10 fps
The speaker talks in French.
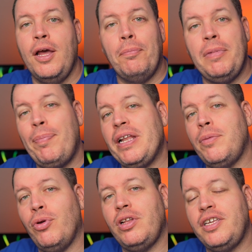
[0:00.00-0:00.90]
mais pas
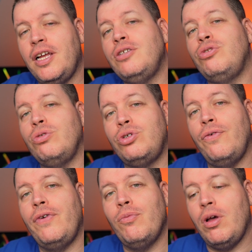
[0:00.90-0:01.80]
n'importe lesquels, ceux que je
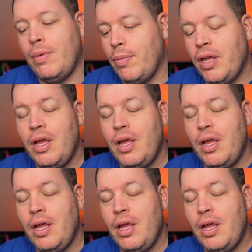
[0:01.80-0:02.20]
fais moi-même.